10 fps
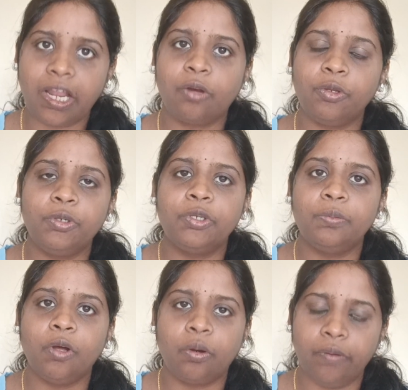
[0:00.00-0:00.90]
నాకు
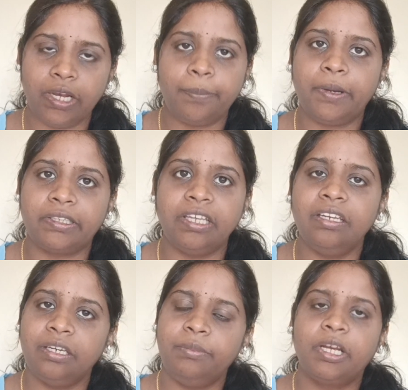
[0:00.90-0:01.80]
యూట్యూబ్లో ఒకవేళ పెడితే
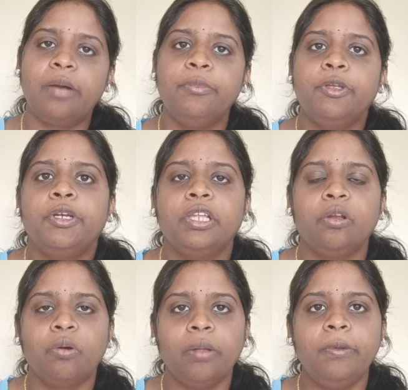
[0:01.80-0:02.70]
నేను మీ
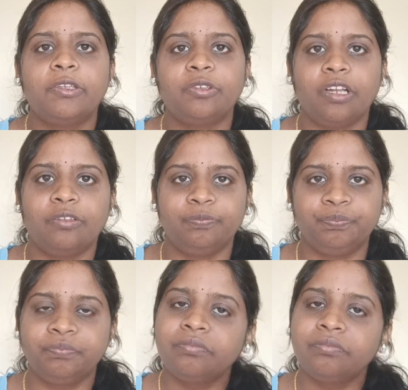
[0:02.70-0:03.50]
కమ్యూనిటీలో కూడా పెడుతున్నాను